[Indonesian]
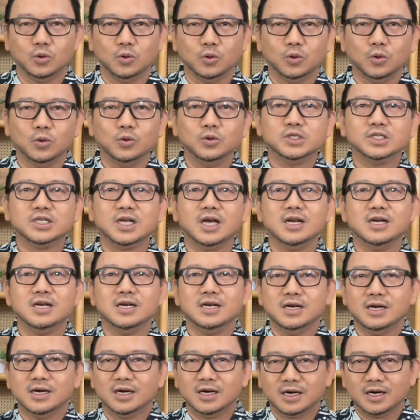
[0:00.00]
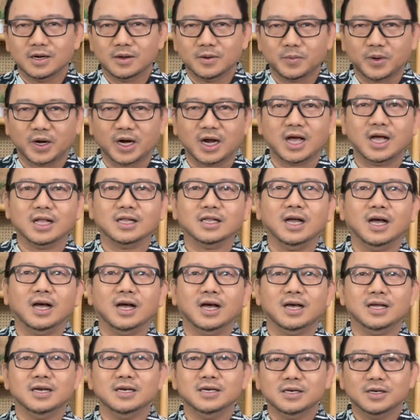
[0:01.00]
urusan,
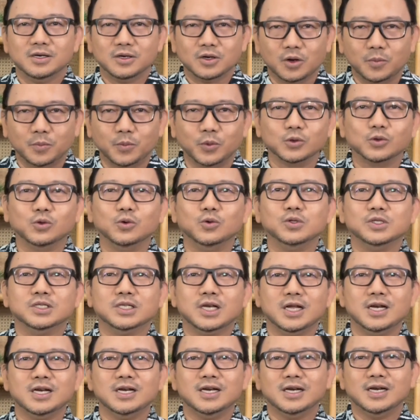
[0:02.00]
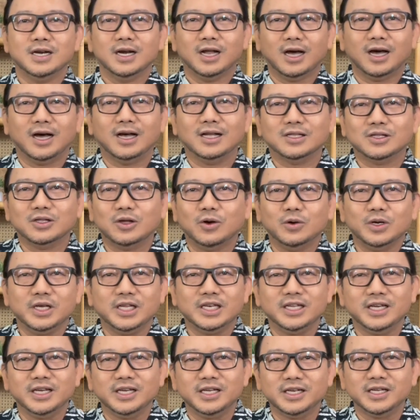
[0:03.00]
perkataan, keputusan, atau
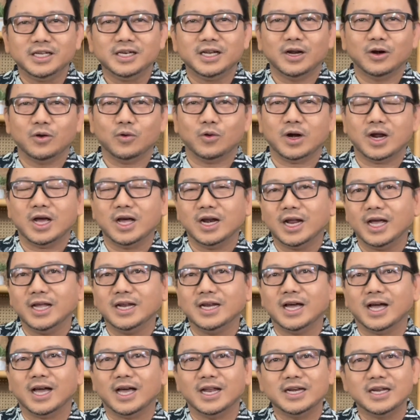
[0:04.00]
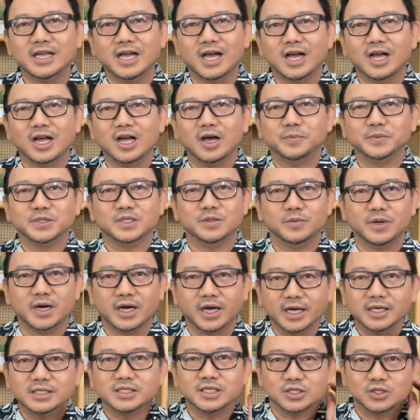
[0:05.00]
ide-ide dari orang lain akan dianggap
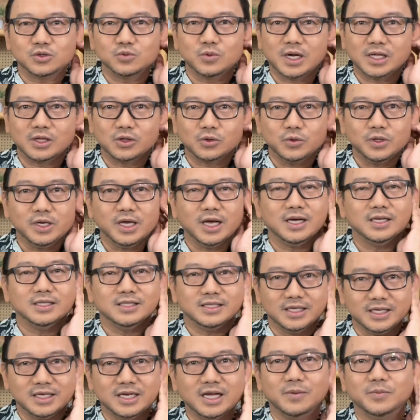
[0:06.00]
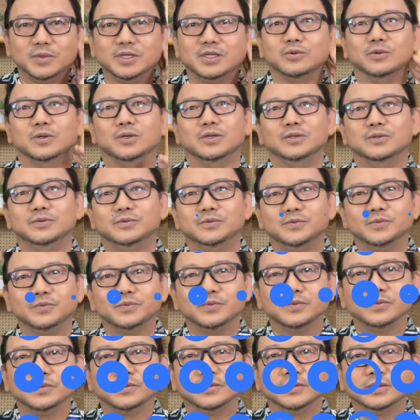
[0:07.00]
sebagai sesuatu yang tidak betul.
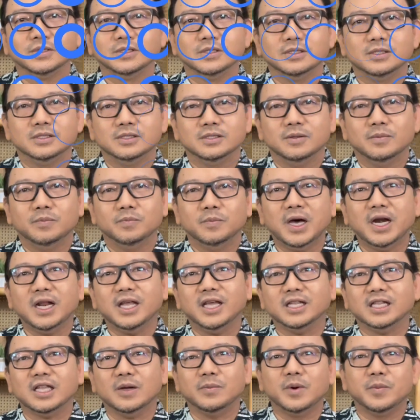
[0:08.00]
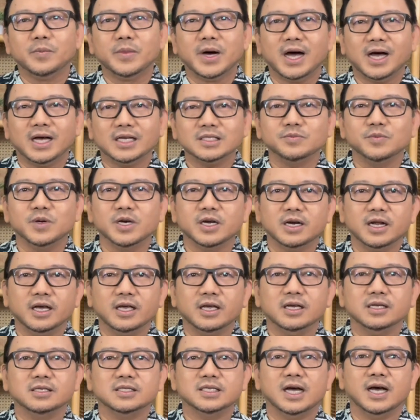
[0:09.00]
Mari kita membahas mengenai
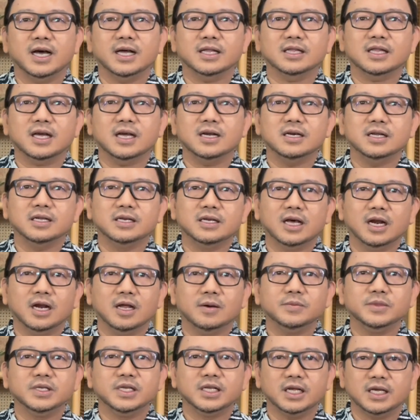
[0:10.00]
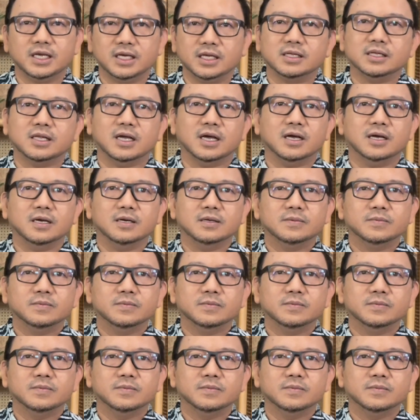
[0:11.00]
kejahatan di dalam diri kita.